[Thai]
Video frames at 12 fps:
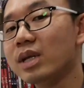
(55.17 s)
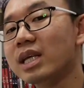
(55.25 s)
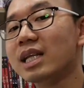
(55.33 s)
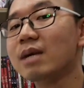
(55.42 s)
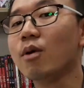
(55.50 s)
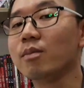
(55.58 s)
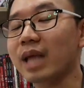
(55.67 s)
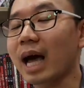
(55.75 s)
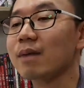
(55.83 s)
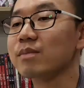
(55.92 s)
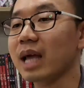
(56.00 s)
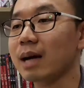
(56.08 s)
วิธีที่ผม
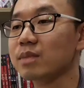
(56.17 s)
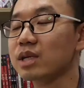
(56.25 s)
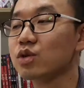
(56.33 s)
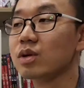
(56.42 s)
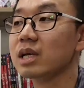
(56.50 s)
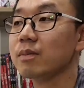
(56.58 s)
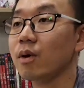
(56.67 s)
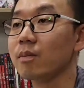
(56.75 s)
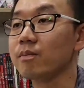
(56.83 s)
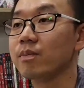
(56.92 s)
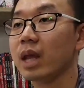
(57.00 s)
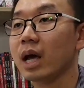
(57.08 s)
ทำนะครับในช่วงที่ผ
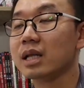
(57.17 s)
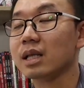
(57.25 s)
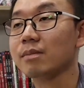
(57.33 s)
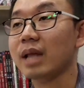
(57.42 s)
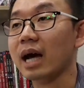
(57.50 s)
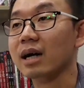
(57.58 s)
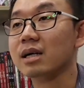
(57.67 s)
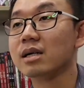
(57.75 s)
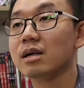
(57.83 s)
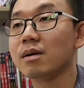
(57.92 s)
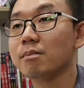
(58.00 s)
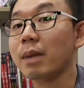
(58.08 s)
มน้ำหนัก
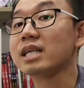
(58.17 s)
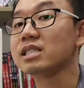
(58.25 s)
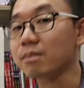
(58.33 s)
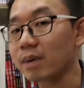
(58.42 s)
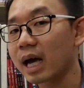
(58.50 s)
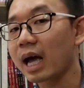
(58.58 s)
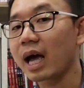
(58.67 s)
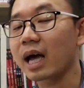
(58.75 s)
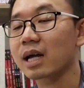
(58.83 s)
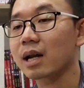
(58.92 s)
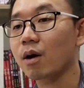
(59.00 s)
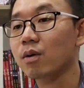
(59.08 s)
แปดสิบห้า
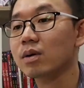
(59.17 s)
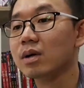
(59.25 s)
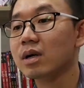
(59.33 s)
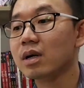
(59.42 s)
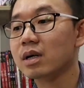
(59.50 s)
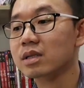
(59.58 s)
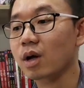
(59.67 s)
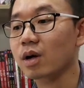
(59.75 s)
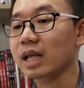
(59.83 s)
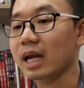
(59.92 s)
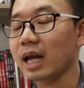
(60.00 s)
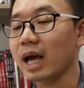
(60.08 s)
แล้วตอ
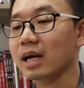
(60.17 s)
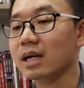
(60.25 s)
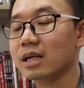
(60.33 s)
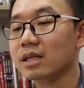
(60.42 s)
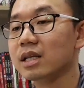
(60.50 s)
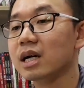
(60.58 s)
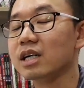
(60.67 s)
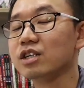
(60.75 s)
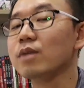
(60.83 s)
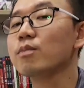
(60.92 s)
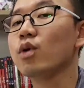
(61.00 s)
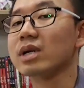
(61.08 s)
นนั้นน่ะเดิน
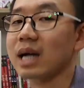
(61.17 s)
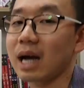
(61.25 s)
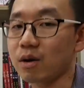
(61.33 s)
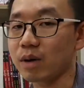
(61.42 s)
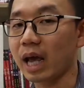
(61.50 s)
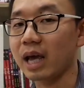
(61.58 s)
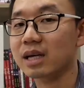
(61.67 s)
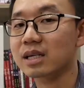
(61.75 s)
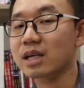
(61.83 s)
ก็ปวดเข่าและ